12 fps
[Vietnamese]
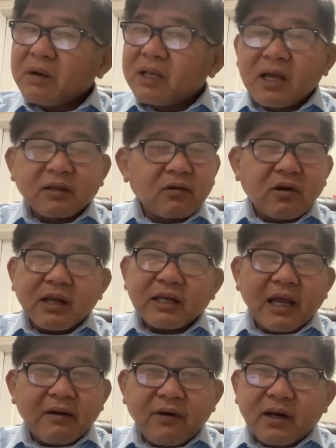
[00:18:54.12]
bây giờ tôi nói anh
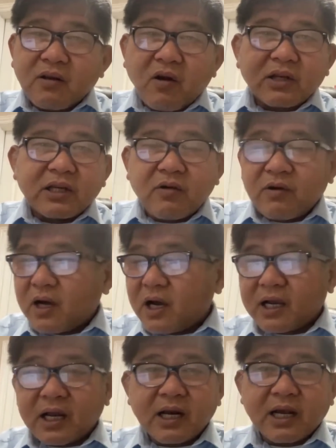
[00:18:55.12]
nghe vẫn còn nhiều
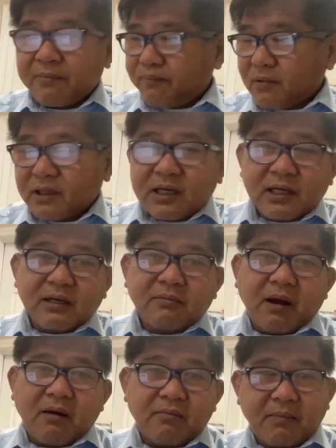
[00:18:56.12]
người gặp con nít tôi
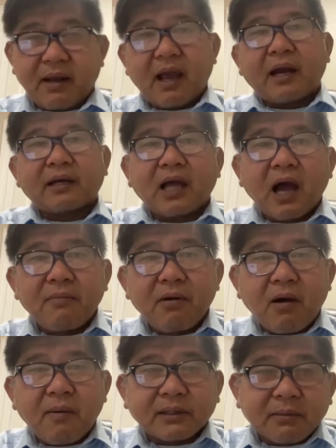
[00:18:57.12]
bảo mày ăn cơm
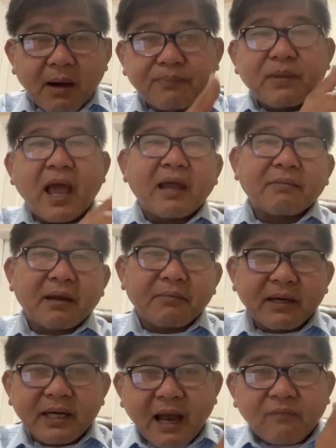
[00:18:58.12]
mà không ăn nó bơm tay mày
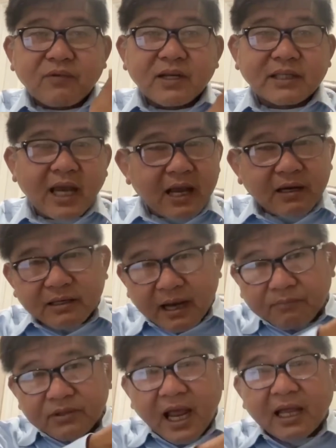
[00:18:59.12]
mày đi học về trễ
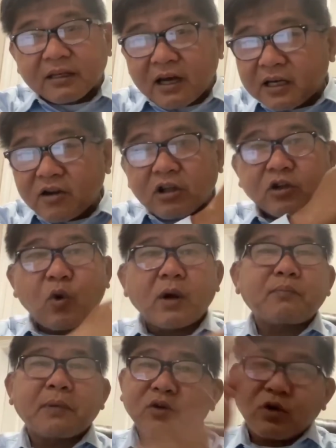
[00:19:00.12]
nằm ra nó lấy do
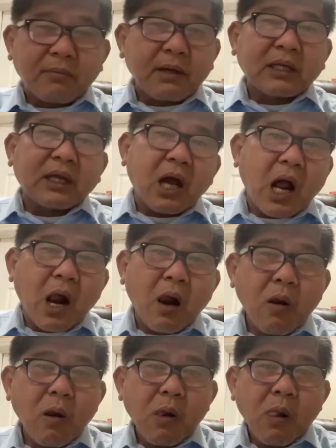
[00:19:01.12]
quất mày chuyện bình thường
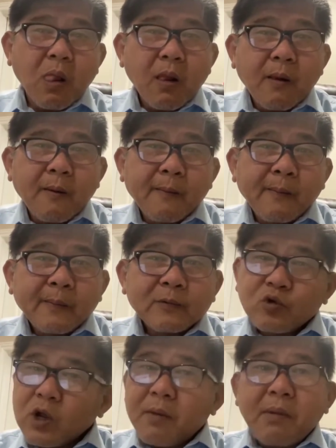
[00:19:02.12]

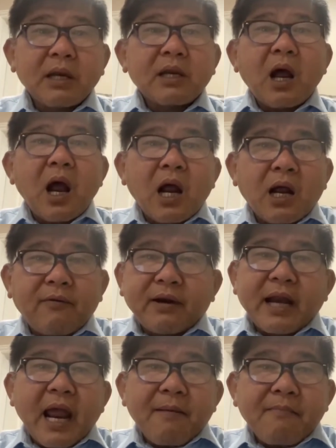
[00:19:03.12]
chuyện bình thường ở
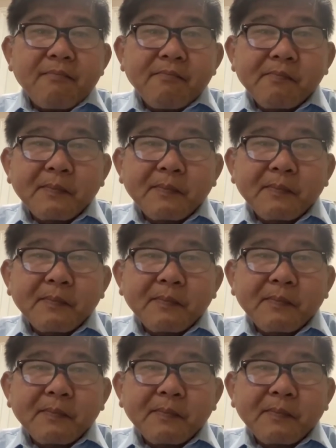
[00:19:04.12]
việt nam